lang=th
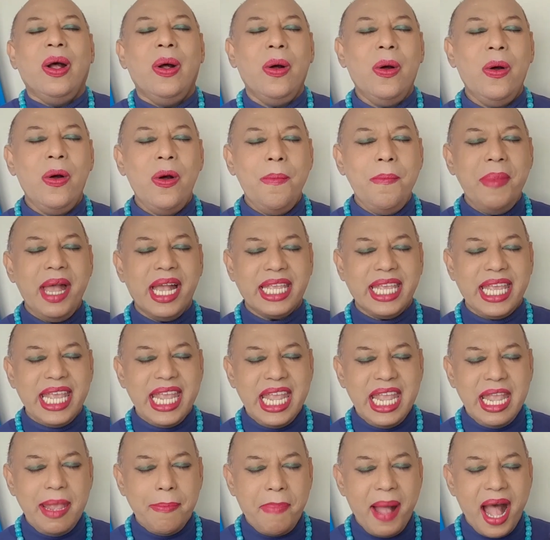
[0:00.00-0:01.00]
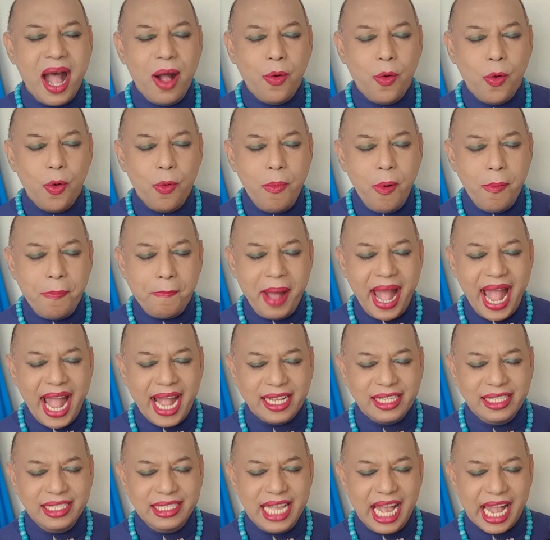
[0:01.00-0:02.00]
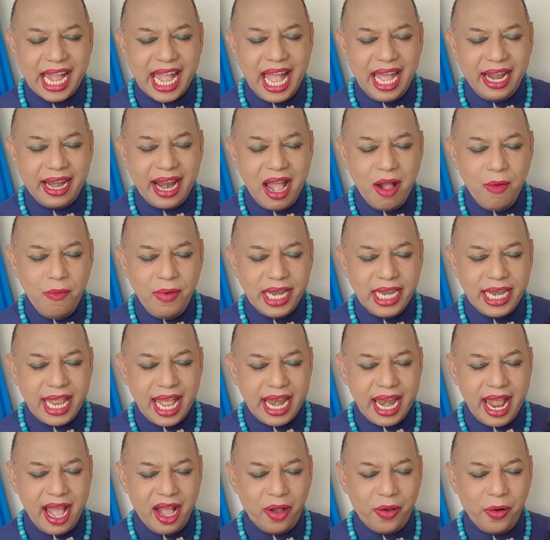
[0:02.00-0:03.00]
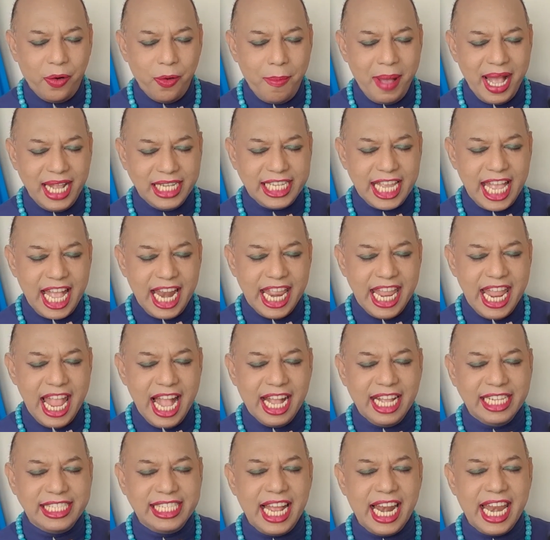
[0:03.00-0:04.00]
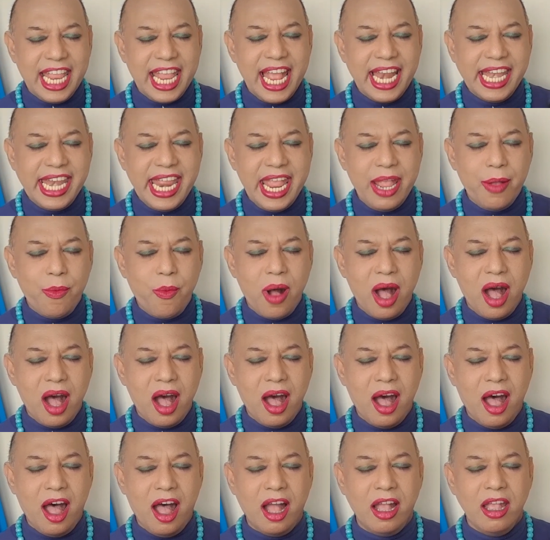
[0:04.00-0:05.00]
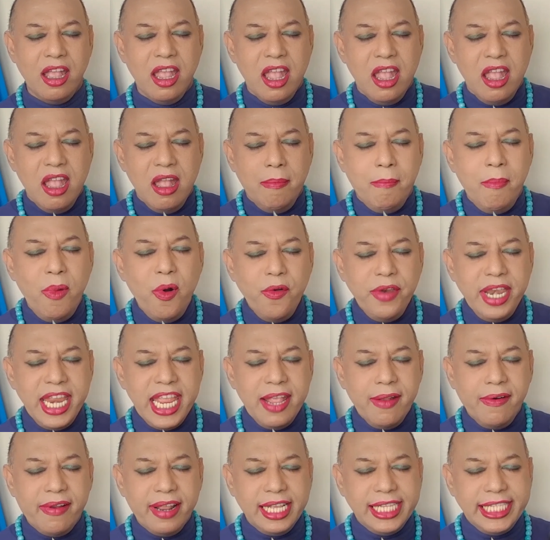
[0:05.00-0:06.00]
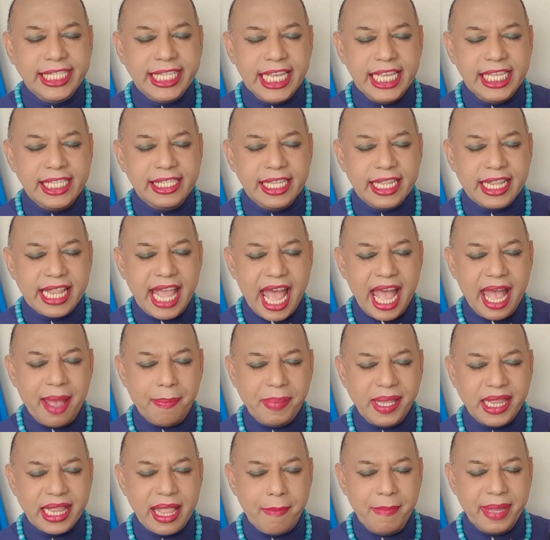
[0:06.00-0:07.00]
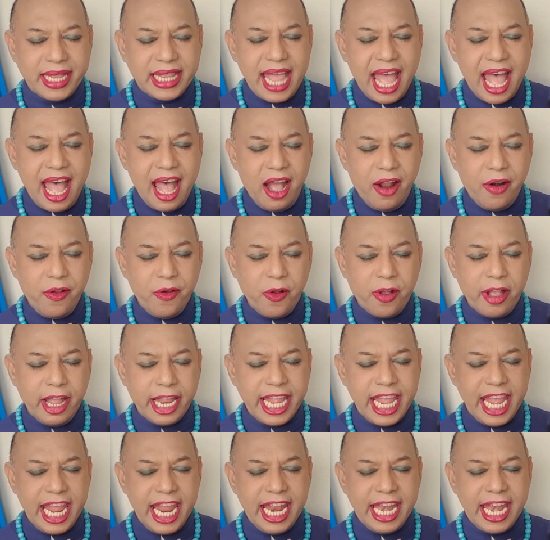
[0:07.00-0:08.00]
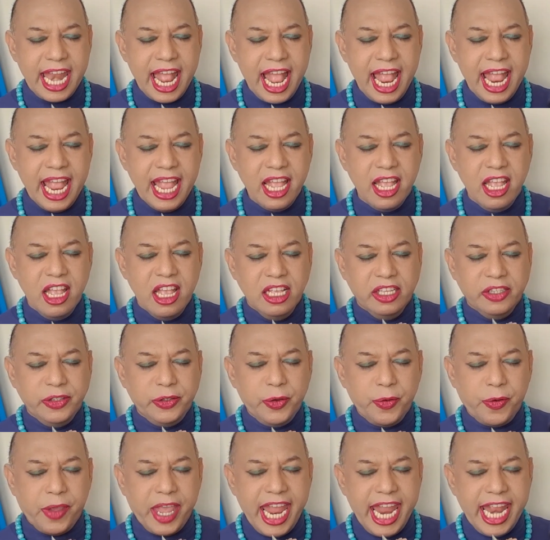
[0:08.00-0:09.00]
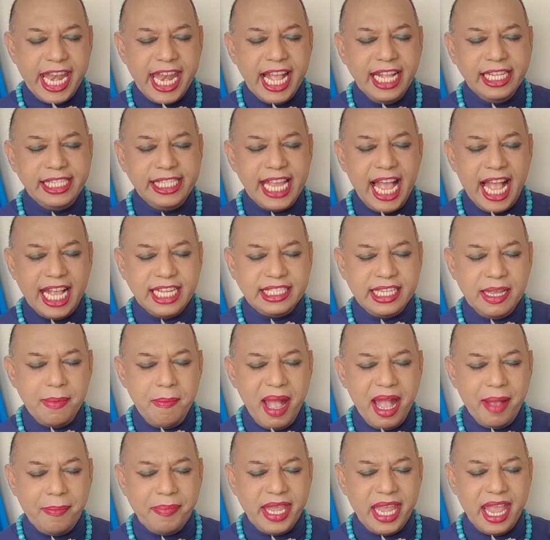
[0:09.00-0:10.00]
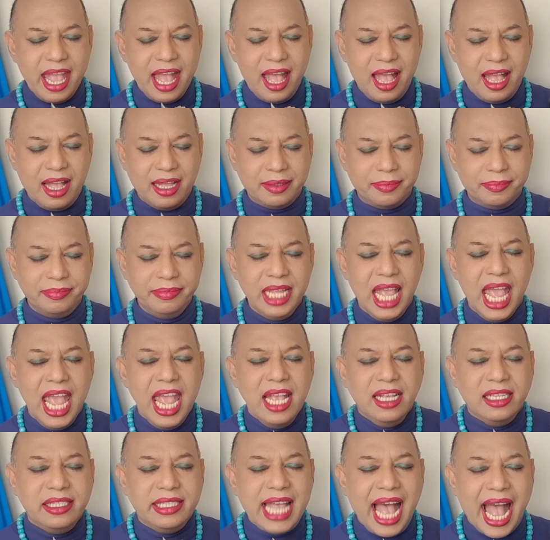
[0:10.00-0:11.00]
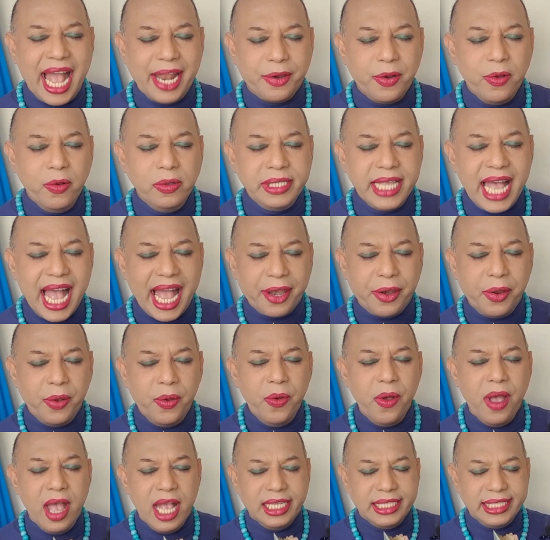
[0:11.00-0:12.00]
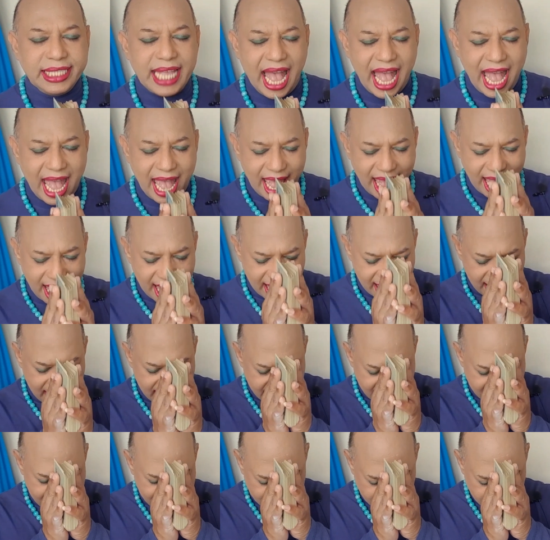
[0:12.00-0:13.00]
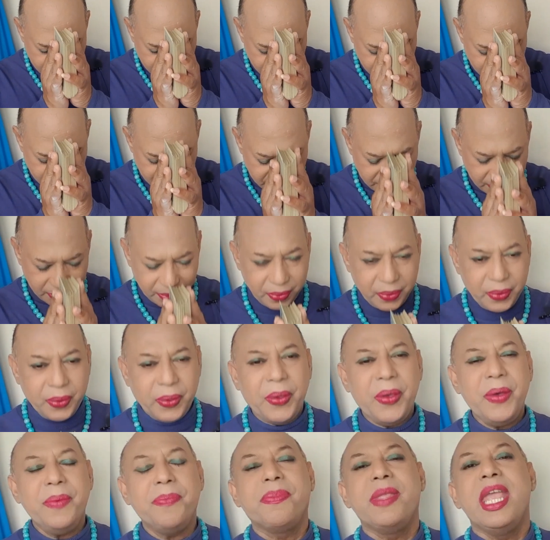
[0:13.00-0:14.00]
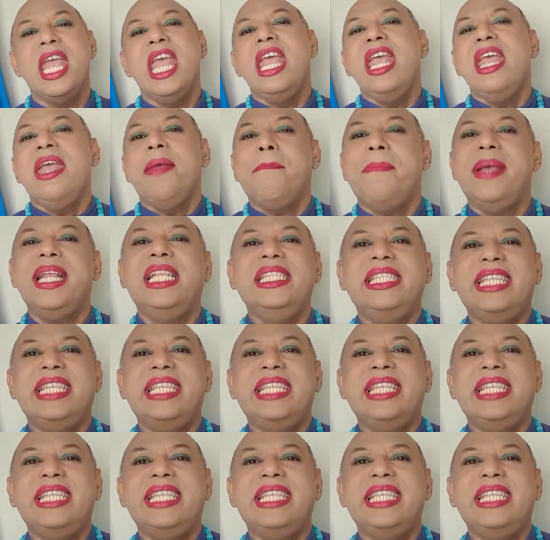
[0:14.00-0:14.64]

โอมอคีพาหูบุพังสักการะวันธนังครูบาอาจารย์ยังอาจารยะเทวามุนีฤาษีสิทธาปิตมตาอโรคเยนะสุเขนะจะชมามีหังสาธุสาธุสาธุเป็น